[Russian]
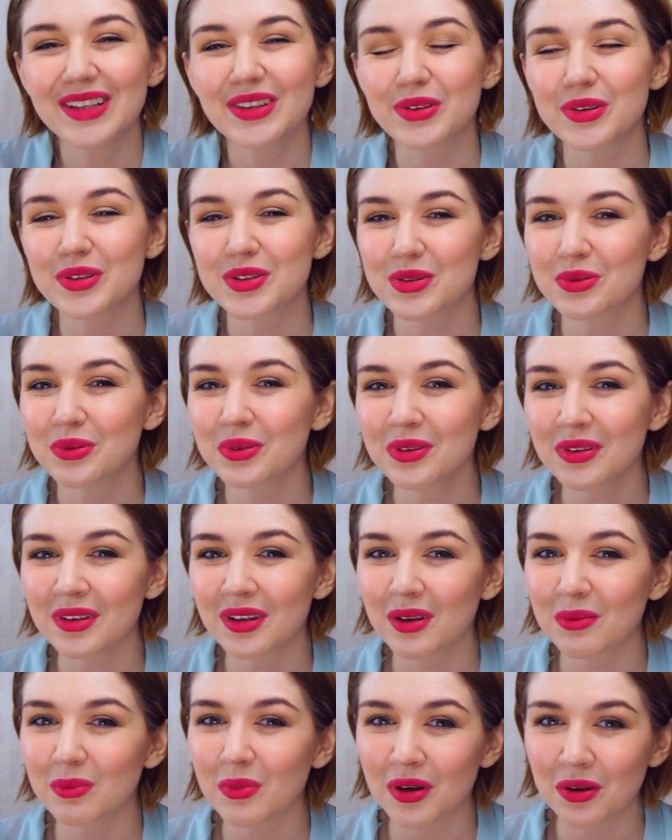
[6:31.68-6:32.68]
То есть он
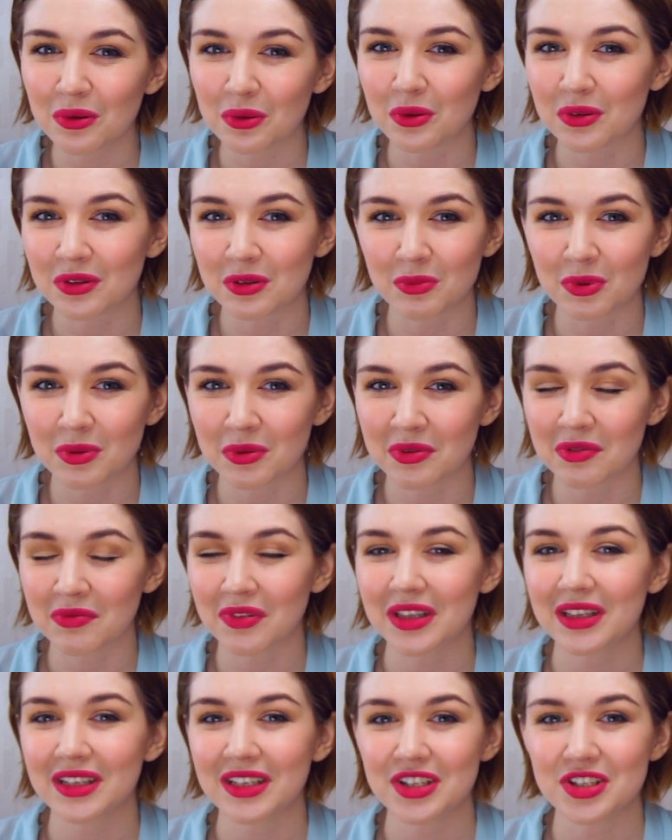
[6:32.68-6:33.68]
наоборот, например, в
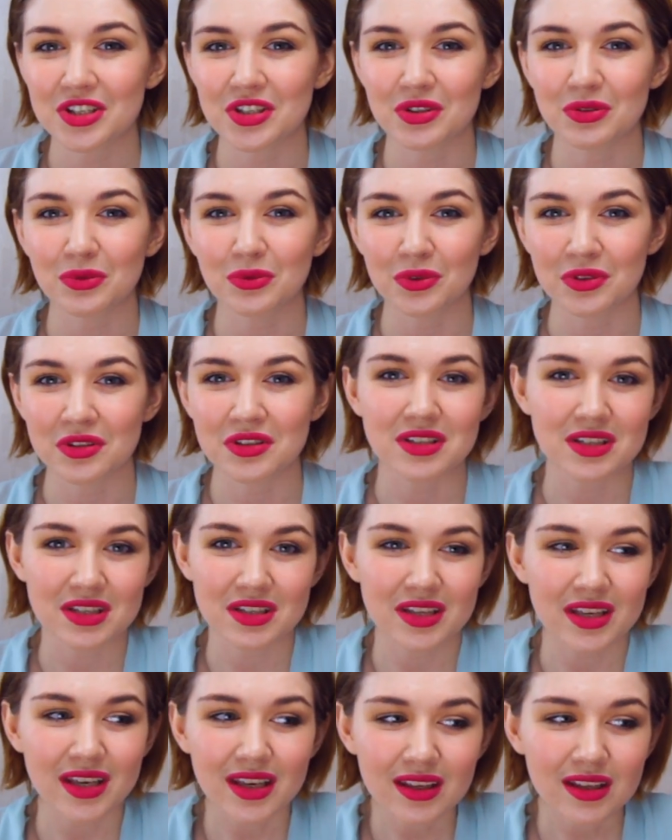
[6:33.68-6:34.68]
отличие от
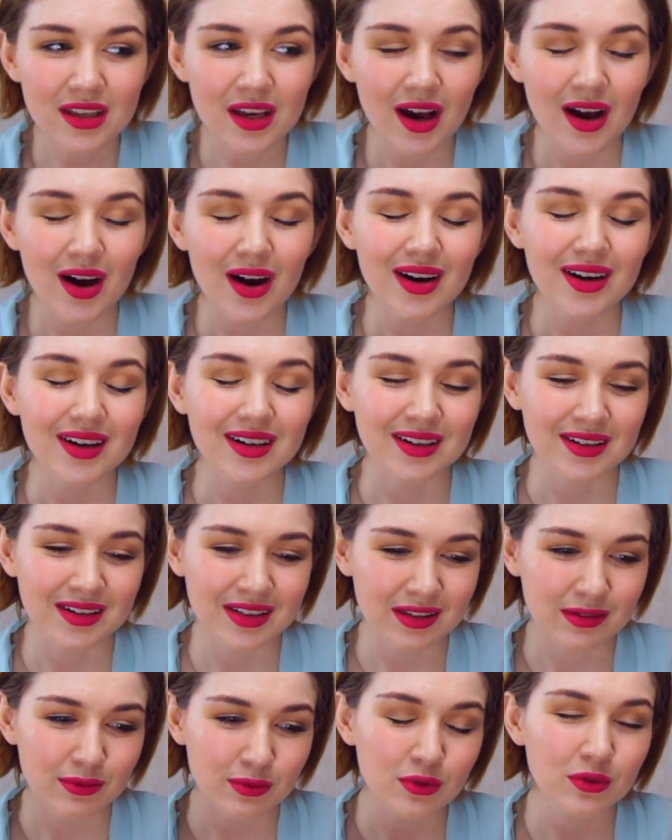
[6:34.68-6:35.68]
теней, а,
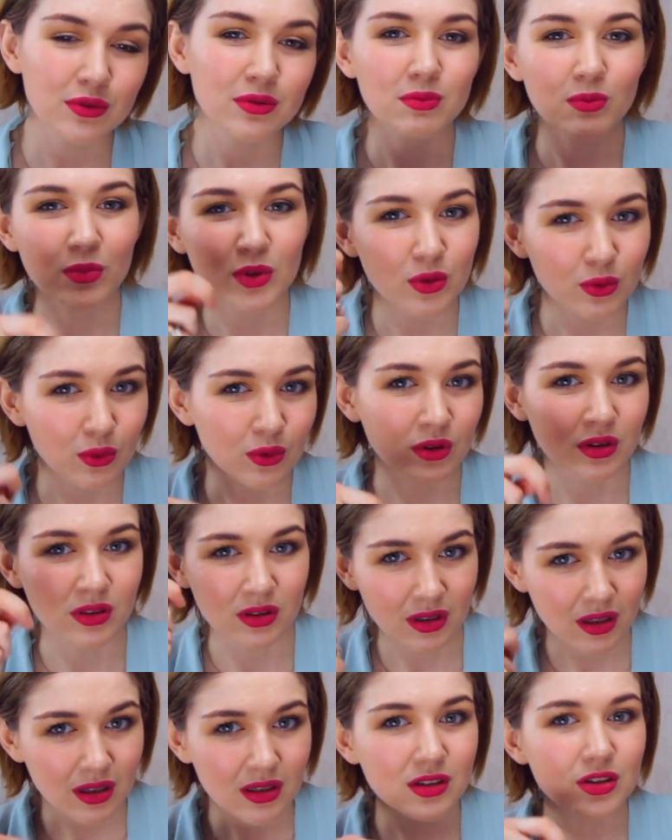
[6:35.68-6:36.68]
его много
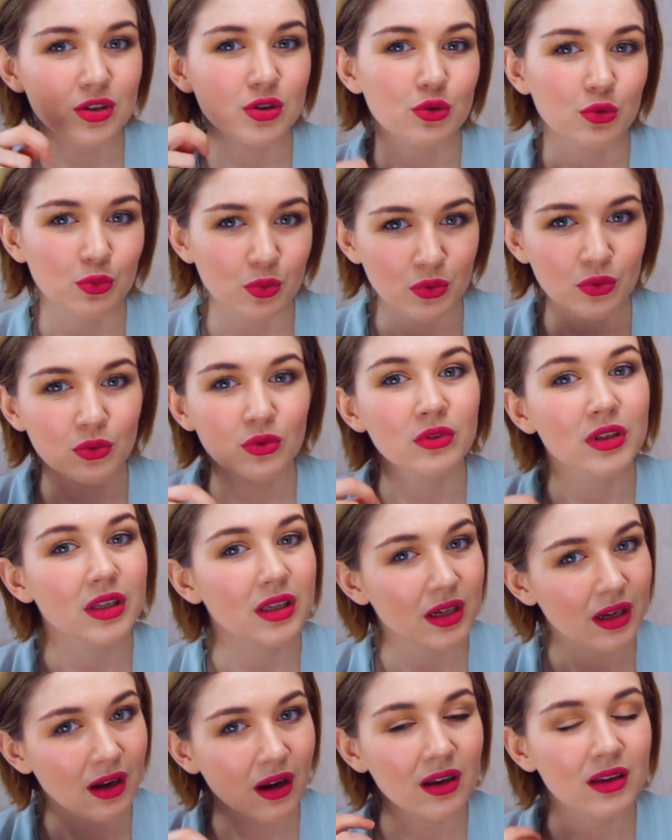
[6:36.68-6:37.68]
надо, чтобы он
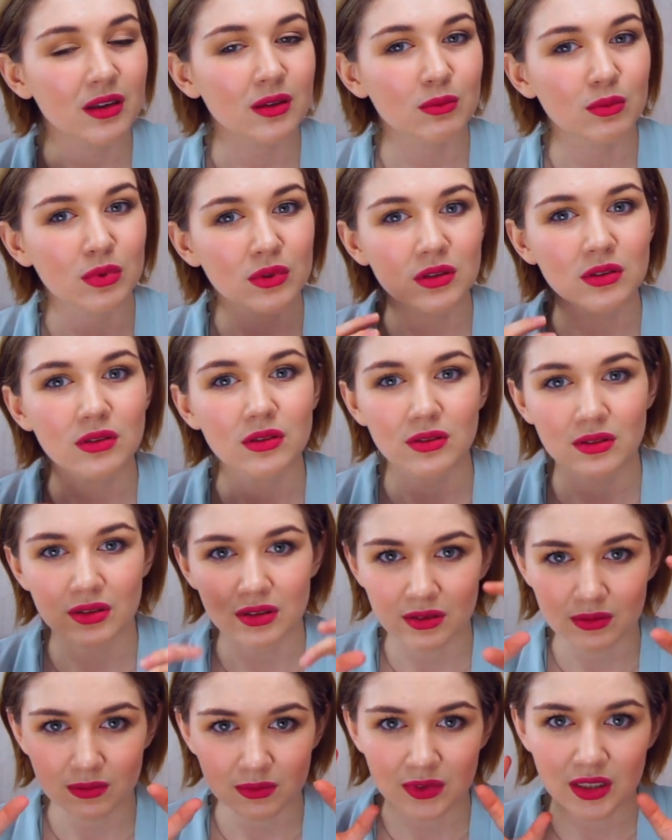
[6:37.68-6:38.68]
реально был
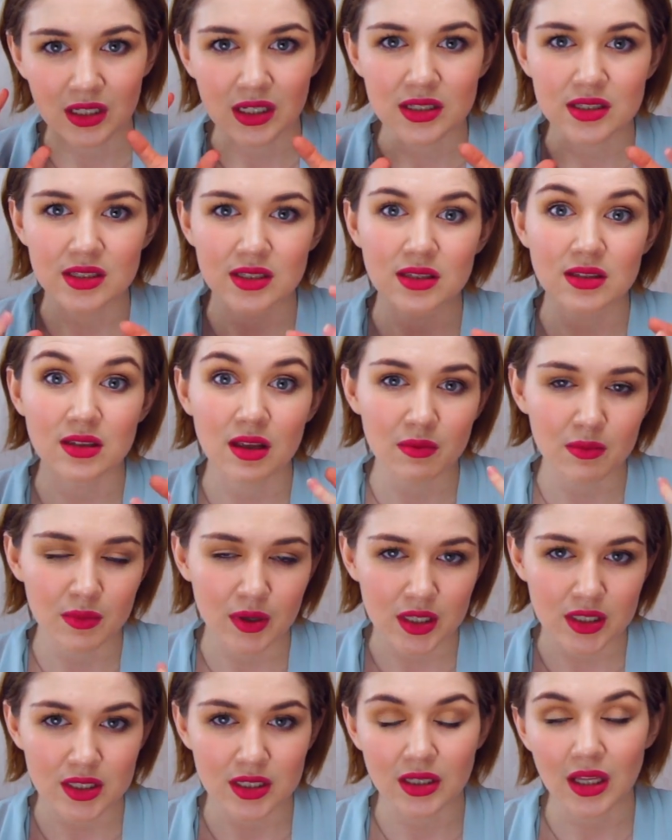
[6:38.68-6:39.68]
на лице
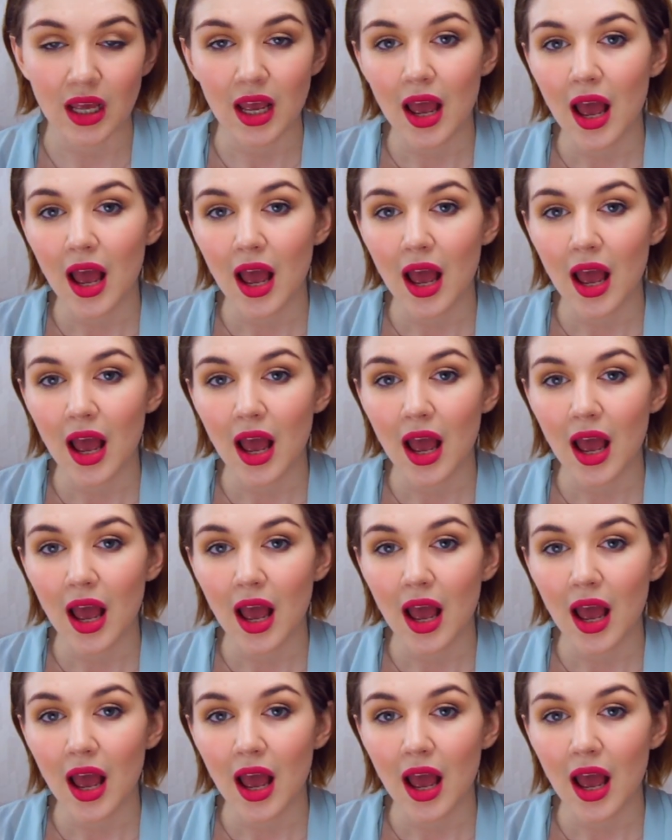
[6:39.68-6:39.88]
заметен.